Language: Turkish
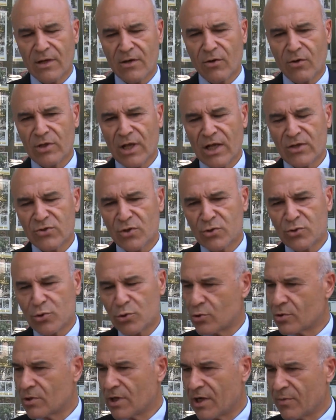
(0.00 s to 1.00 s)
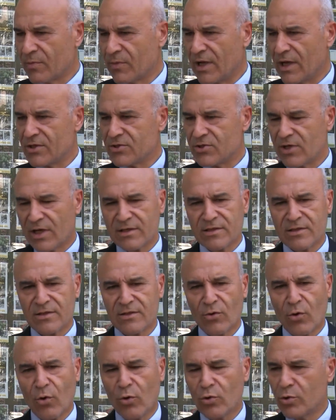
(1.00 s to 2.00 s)
Ondan sonra çocuklarım gelecek,
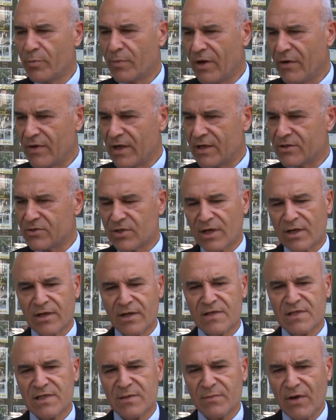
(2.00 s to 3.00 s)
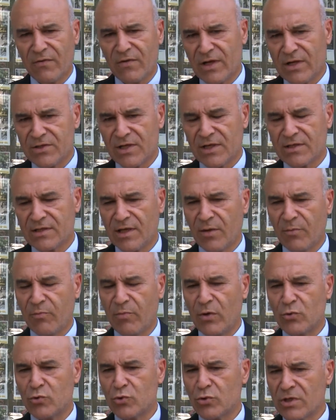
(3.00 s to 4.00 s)
oğlum evlenecek, kızım evlenecek diye
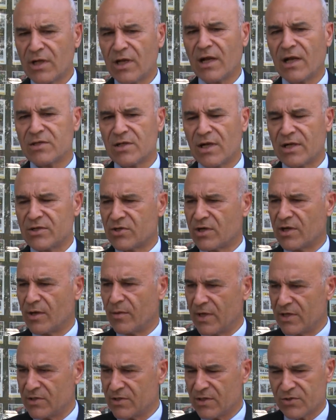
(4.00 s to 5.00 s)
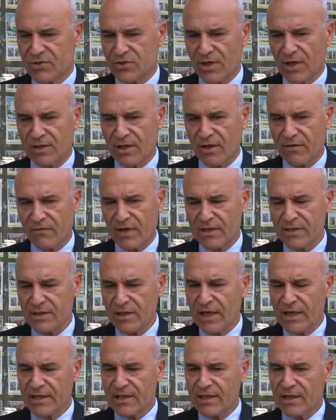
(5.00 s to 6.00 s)
mevcut kiracılar çıkarmaya çalışanlar var.
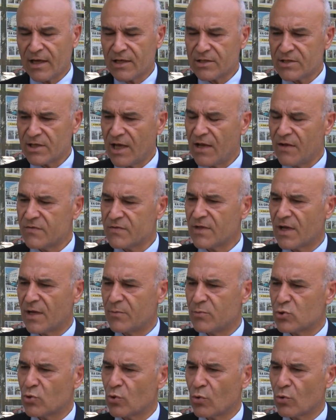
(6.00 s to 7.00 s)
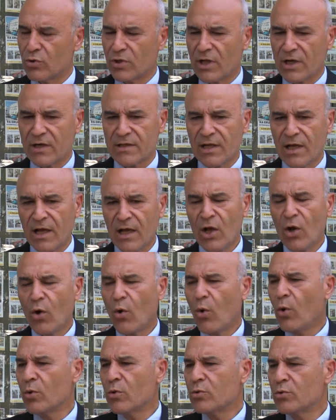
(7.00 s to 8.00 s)
Kiracı ev sahibi sorunları da
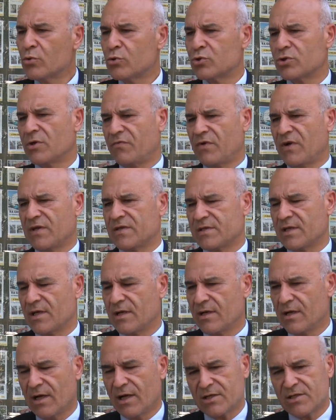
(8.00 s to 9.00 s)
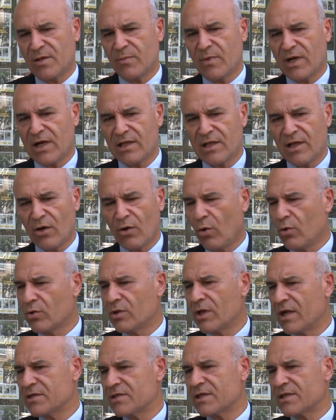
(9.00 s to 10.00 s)
oldukça fazla. Akşama kadar
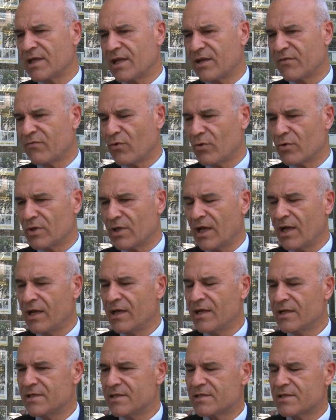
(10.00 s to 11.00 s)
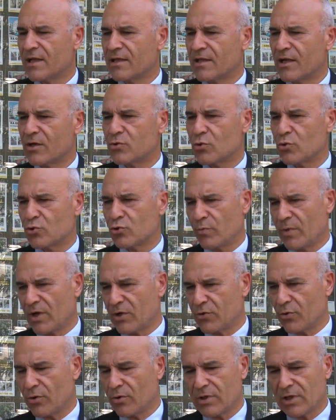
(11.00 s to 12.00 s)
onlarca telefonda insanlar çözüm
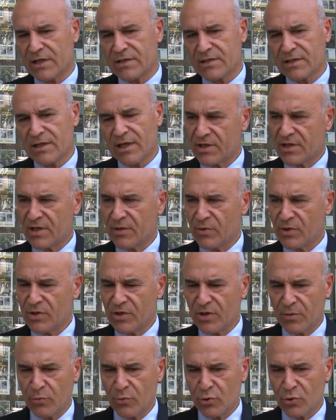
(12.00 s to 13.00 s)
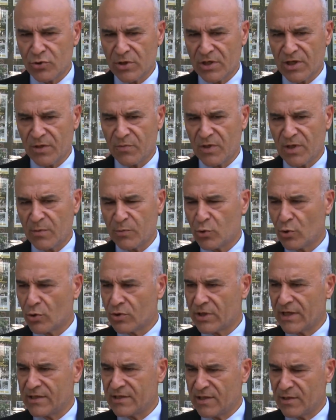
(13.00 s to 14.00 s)
arıyorlar.
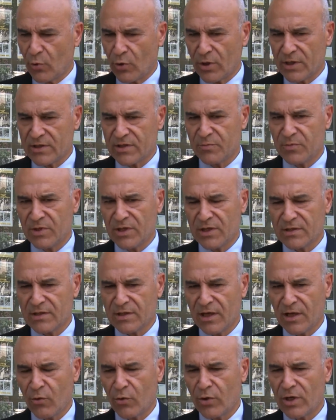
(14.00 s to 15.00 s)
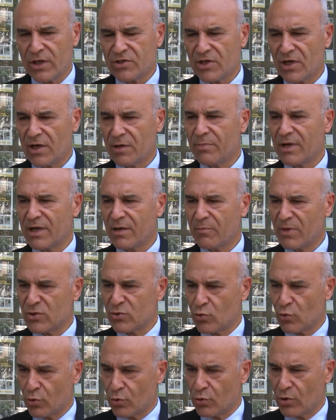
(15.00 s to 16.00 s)
2023-2024 eğitim öğretim yılında öğrencilerin barınma
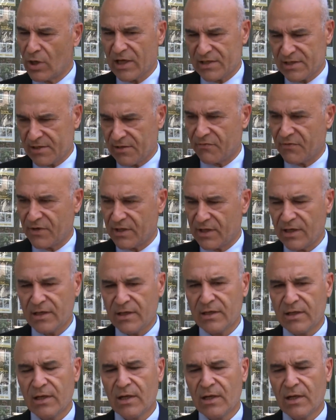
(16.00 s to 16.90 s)
sorunu had safhada.